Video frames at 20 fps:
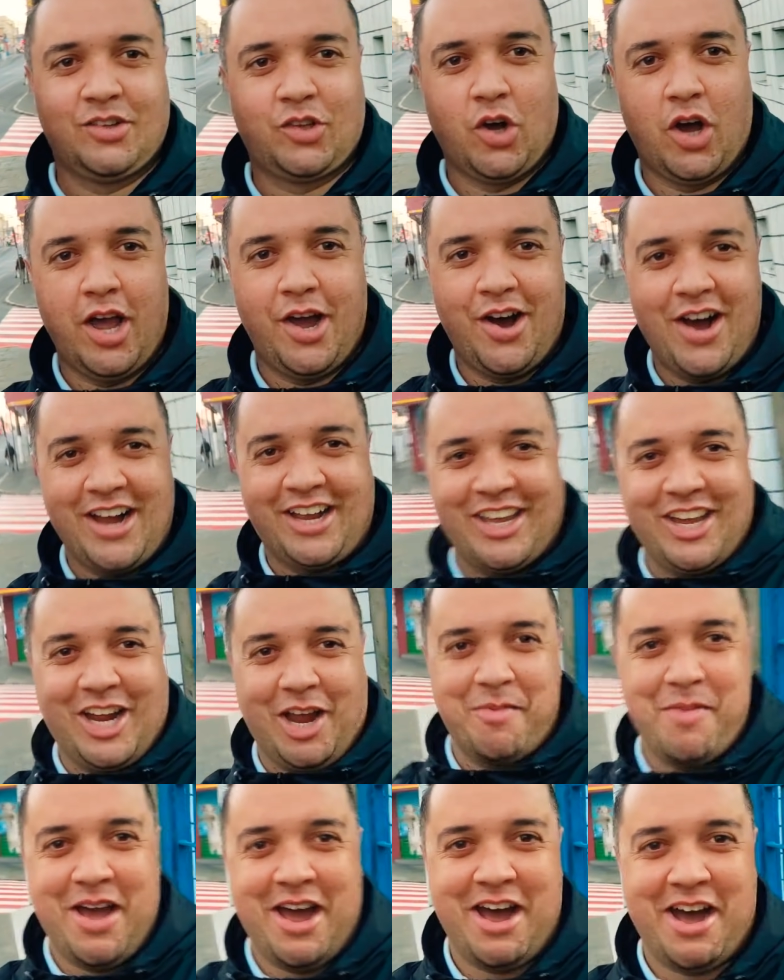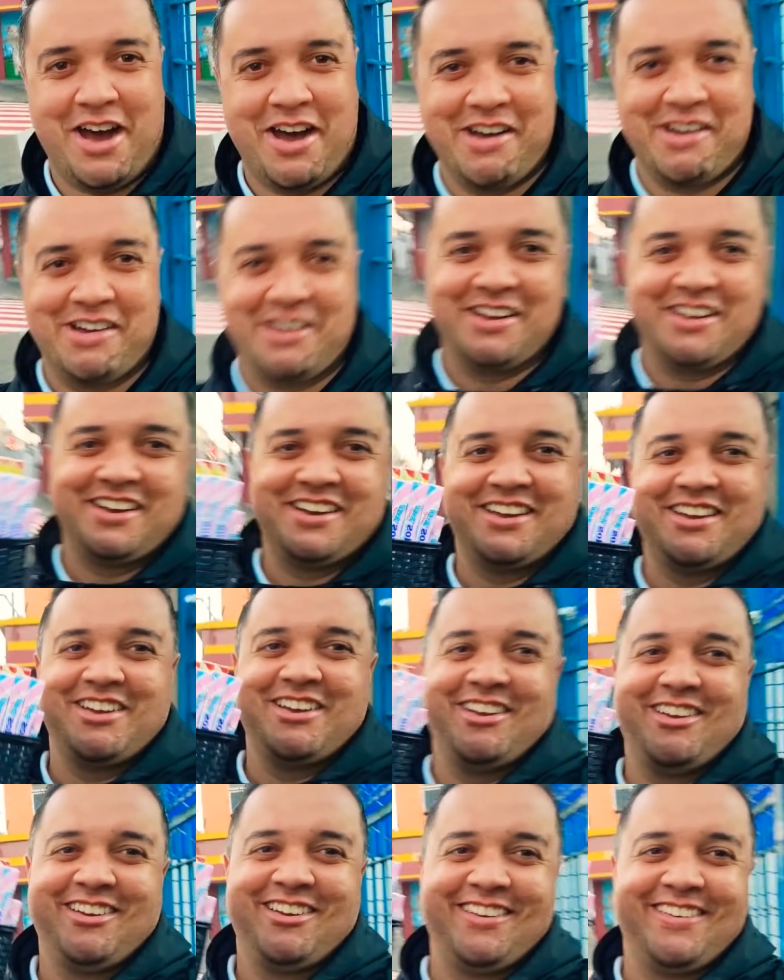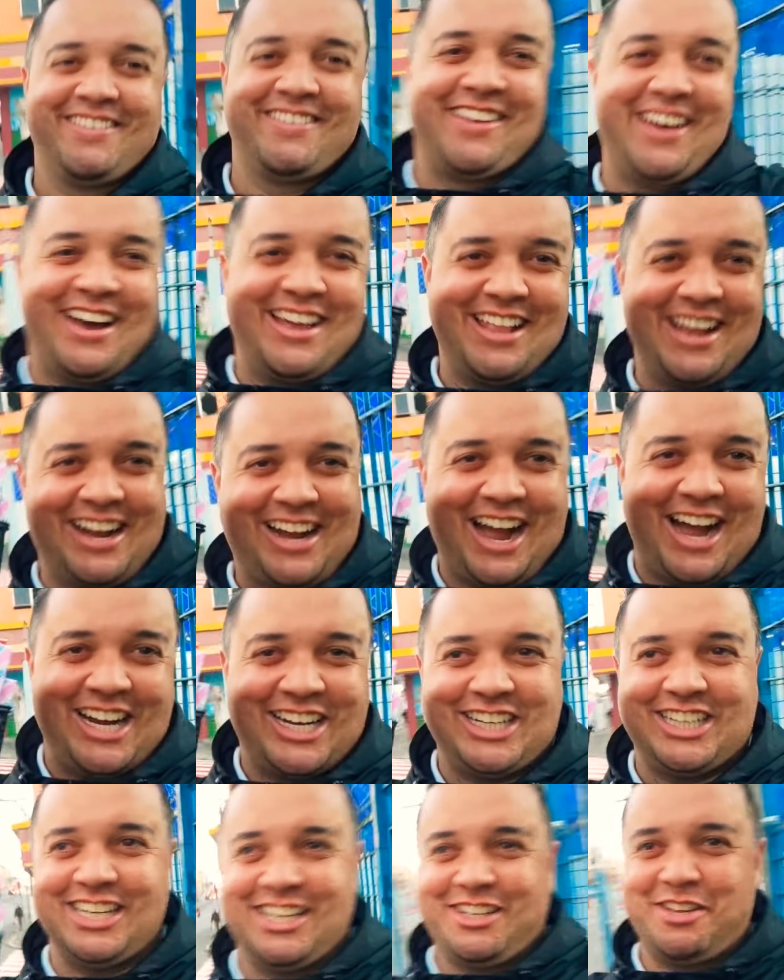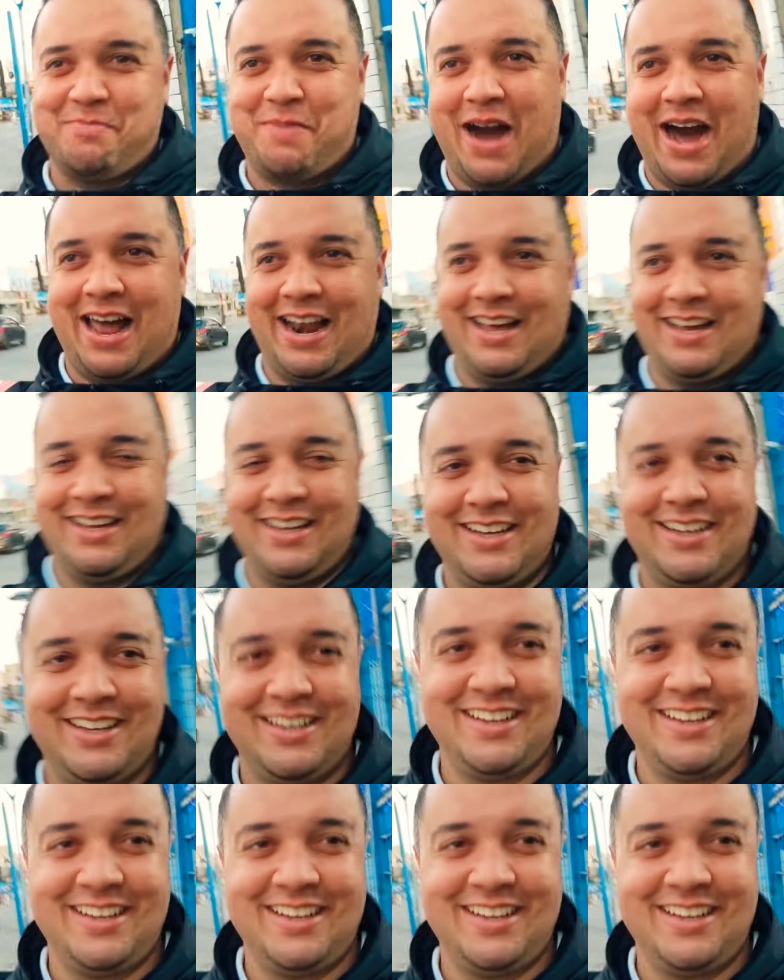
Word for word: Tô eu aqui com a minha velha caixinha de bala,